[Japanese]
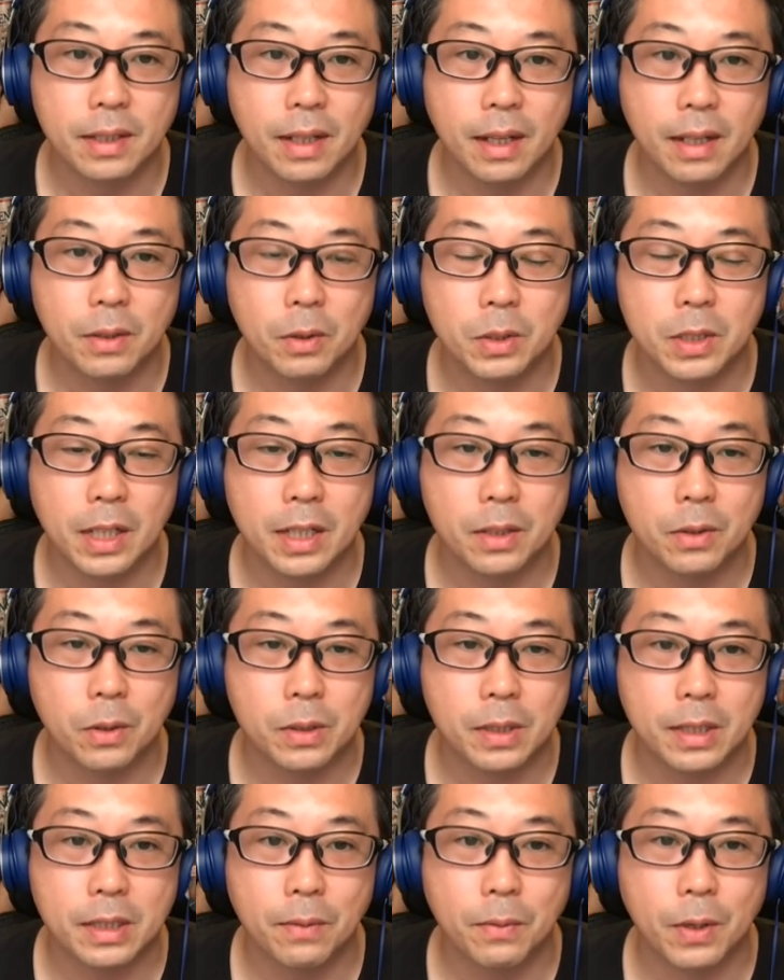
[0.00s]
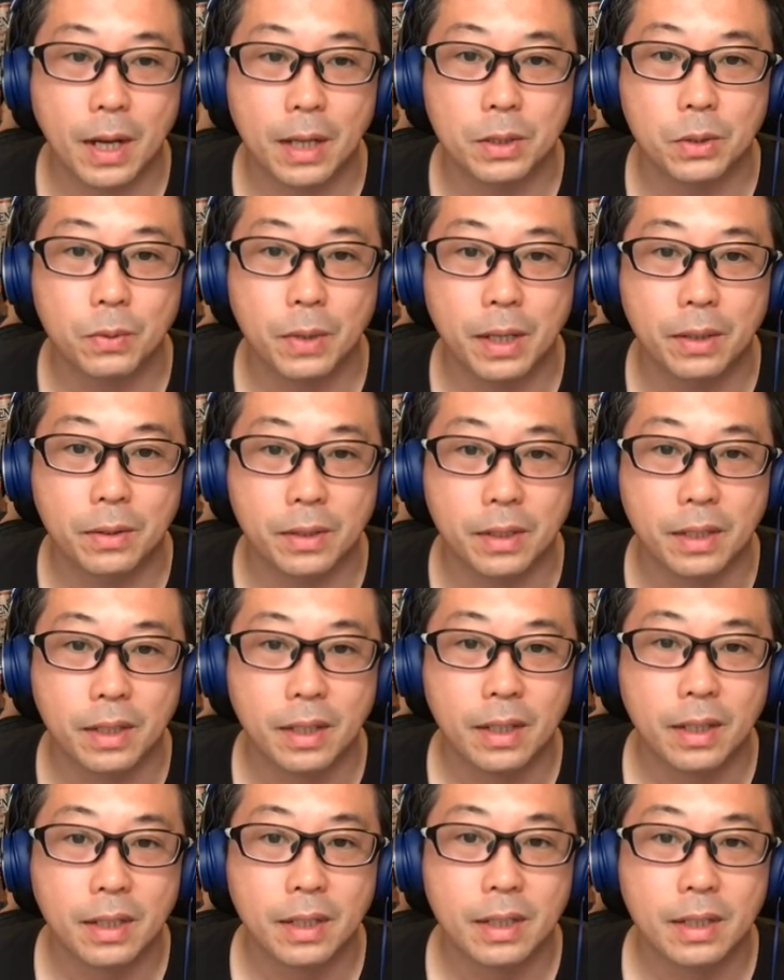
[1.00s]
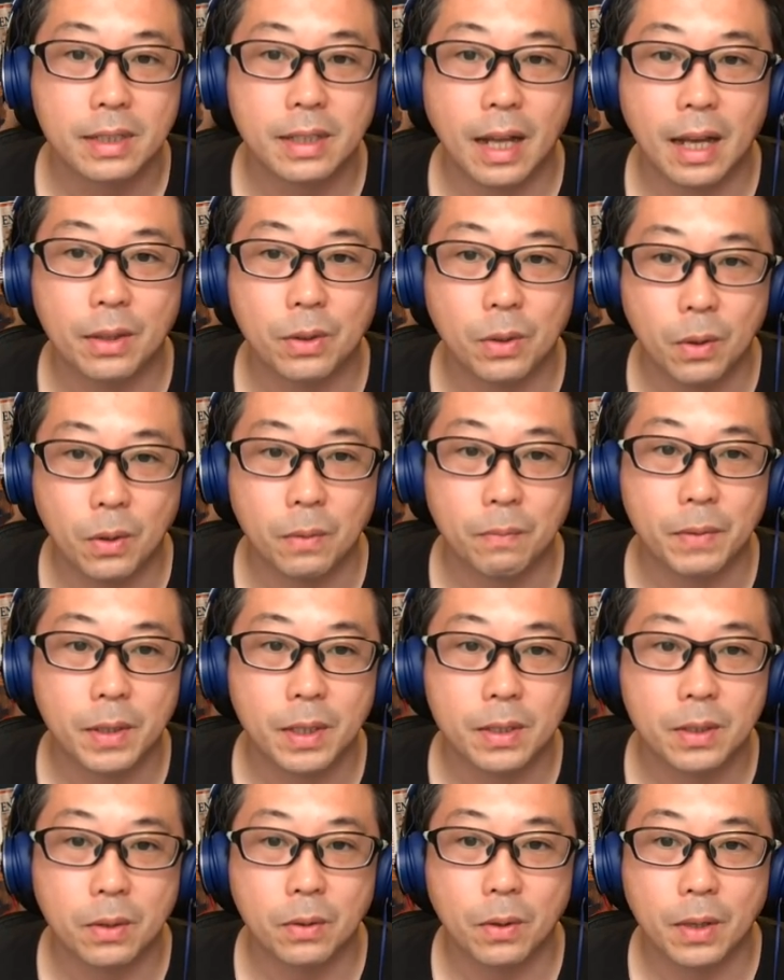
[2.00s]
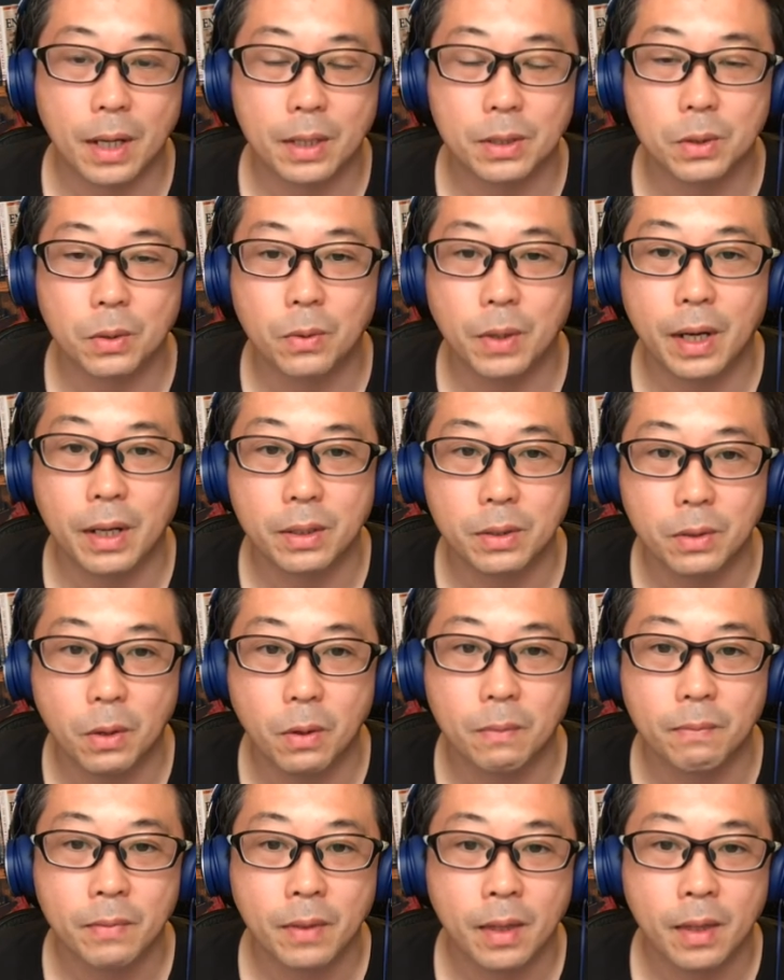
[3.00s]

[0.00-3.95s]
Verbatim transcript: でどちら、どちらにしても画像ファイルにした後、その画像ファイルを、